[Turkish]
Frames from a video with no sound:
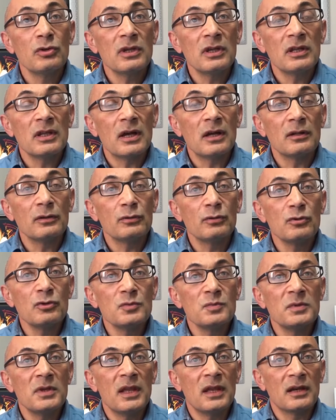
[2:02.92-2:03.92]
Türkiye'de
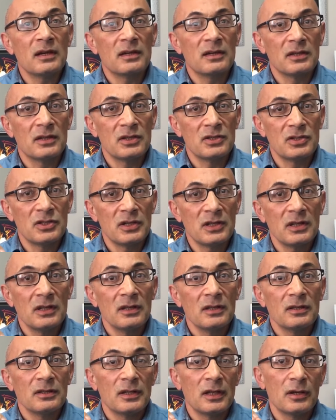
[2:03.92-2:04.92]
600 bine yakın
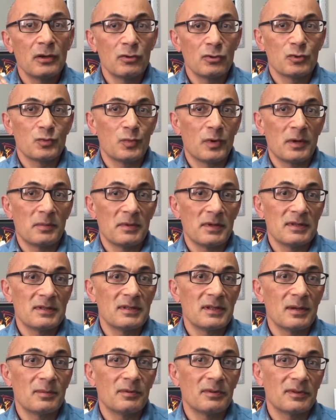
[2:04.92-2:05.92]
kişiye terörist
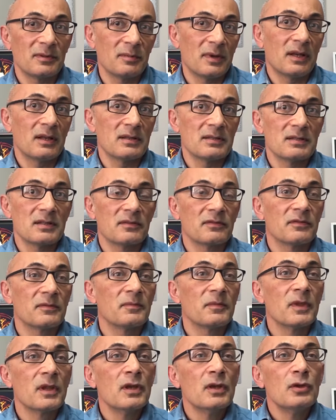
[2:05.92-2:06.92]
muamelesi yapıldı maalesef.
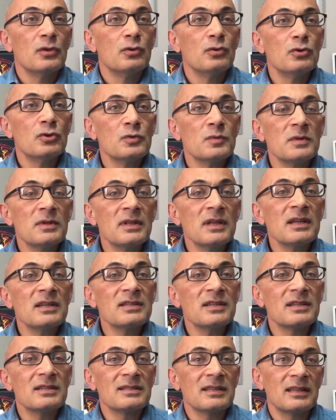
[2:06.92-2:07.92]
Yüz
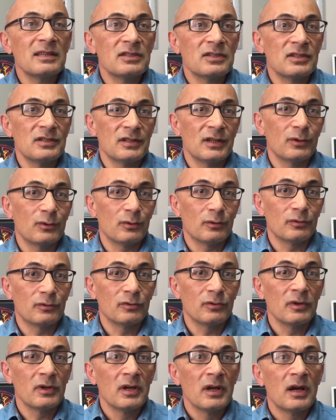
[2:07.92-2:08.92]
binlerce insan işinden
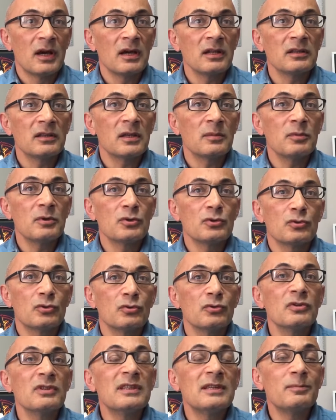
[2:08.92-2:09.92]
oldu. Hatta
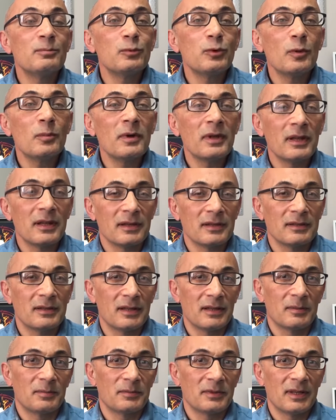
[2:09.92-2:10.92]
birçoğunun
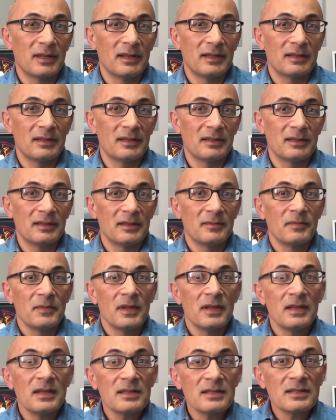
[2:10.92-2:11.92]
diplomaları da iptal edildi.
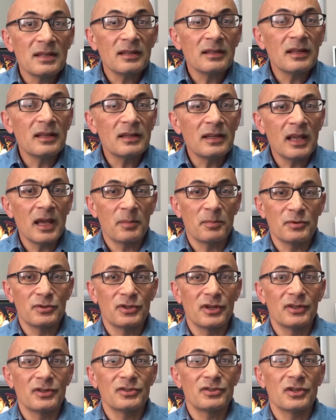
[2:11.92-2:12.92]
İnsanlar ne
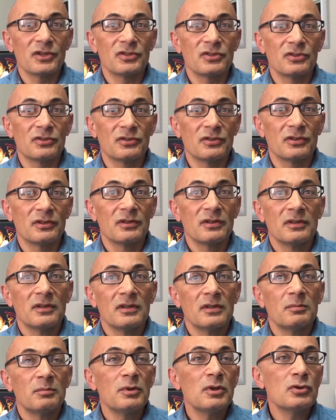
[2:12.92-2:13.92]
yapacağını şaşırdı.
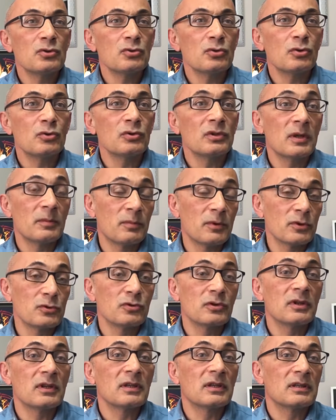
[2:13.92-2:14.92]
Birçoğu
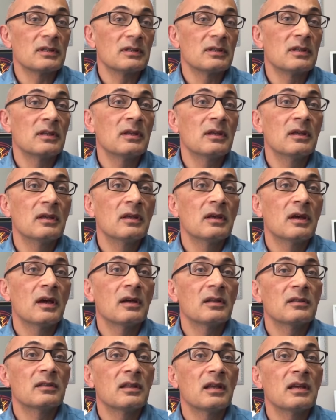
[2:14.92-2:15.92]
depresyona girdi.
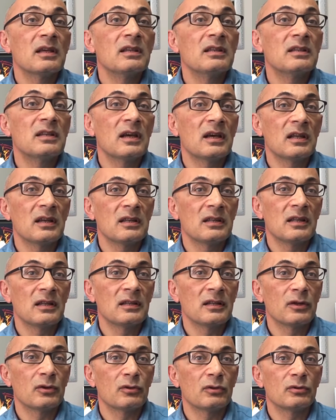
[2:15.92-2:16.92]
Hatta intihar
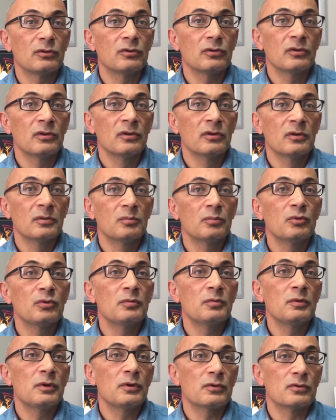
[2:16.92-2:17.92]
edenler oldu.
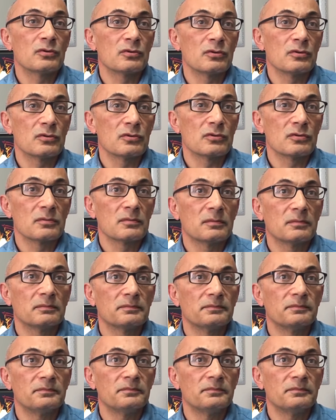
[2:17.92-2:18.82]
Bunu biliyorsunuz.